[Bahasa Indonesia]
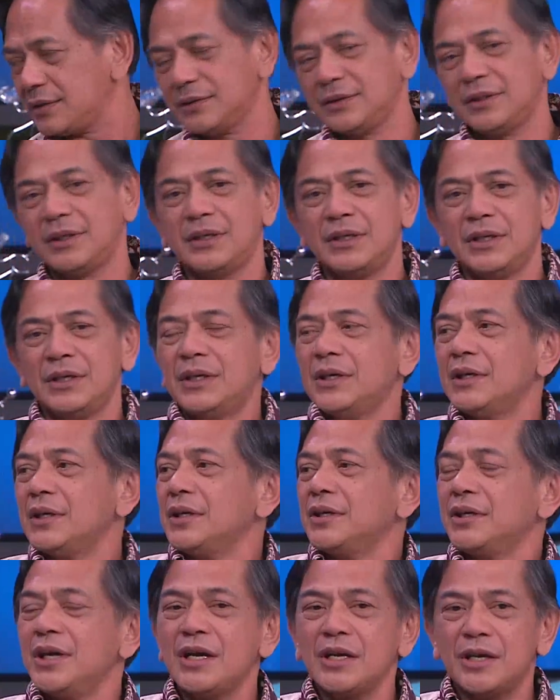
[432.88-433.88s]
Oke. Okay.
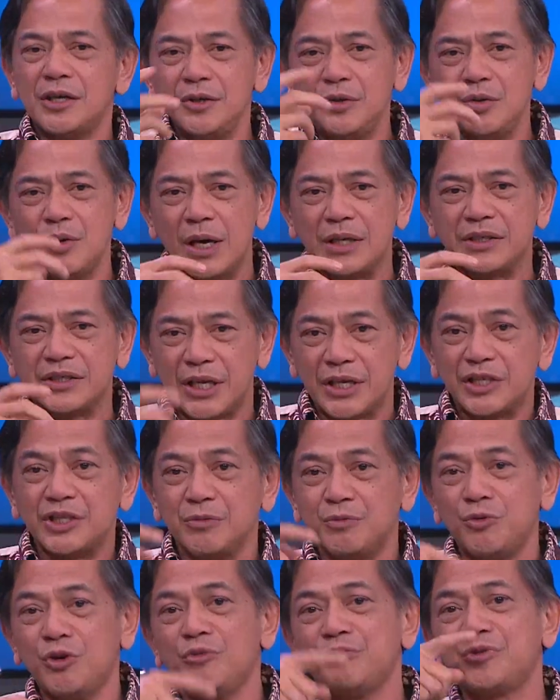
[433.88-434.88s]
Yang kedua, saya
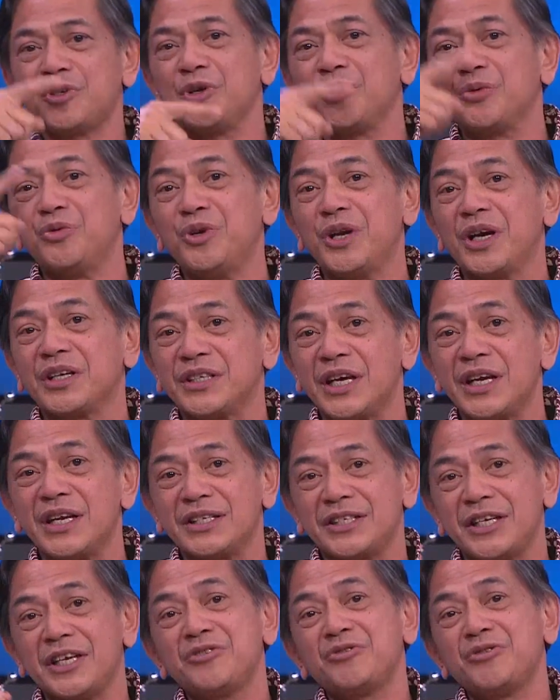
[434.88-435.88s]
sebelum saya mengundang sana,
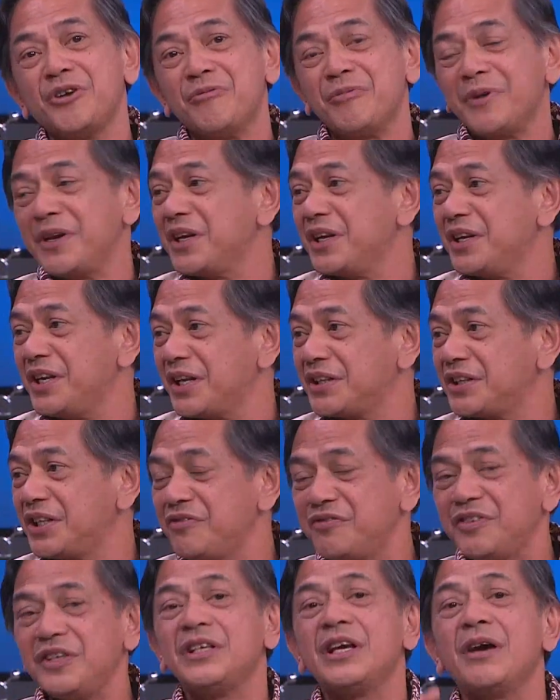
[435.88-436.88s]
saya sudah main di Net
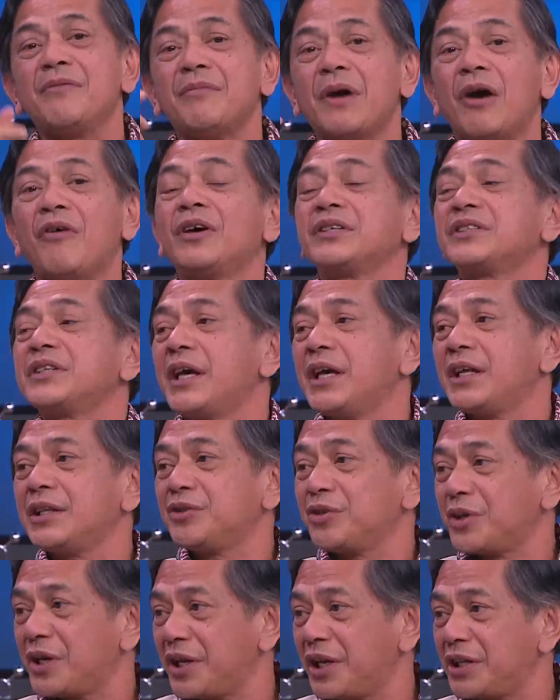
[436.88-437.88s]
TV, yang bawa saya
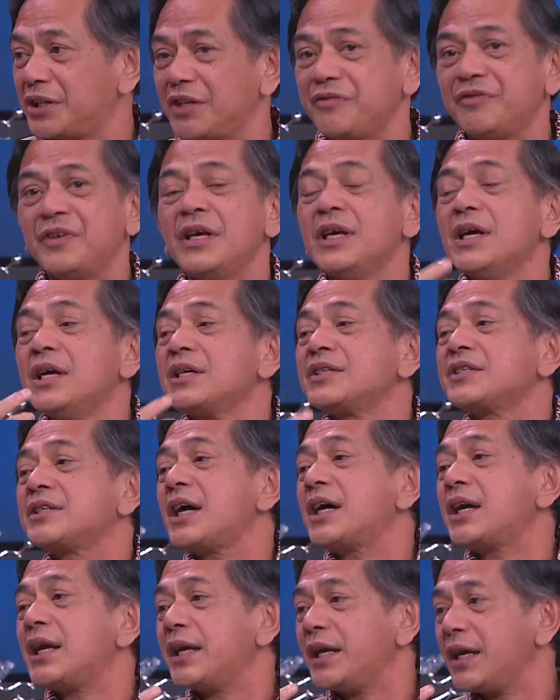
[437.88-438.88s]
itu ke Net TV,
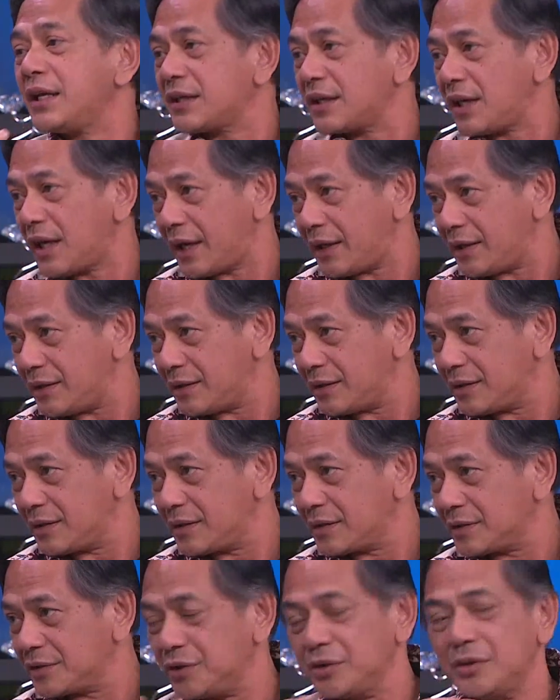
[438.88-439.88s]
Sarah Headline.
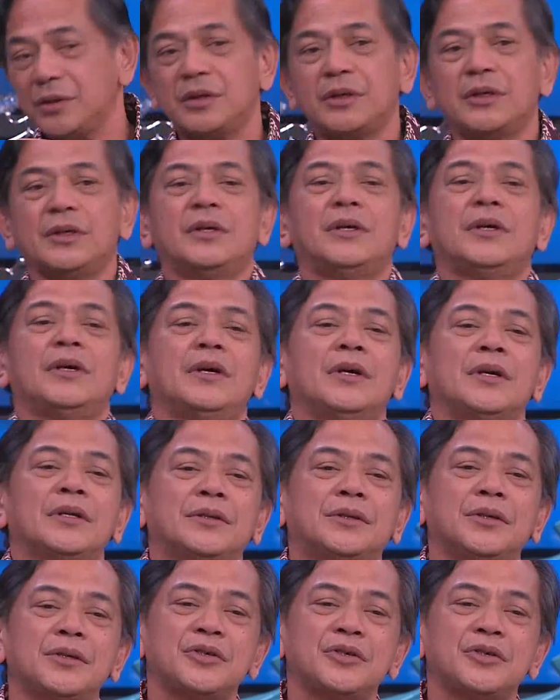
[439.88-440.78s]
Oke, okay, Sarah lagi.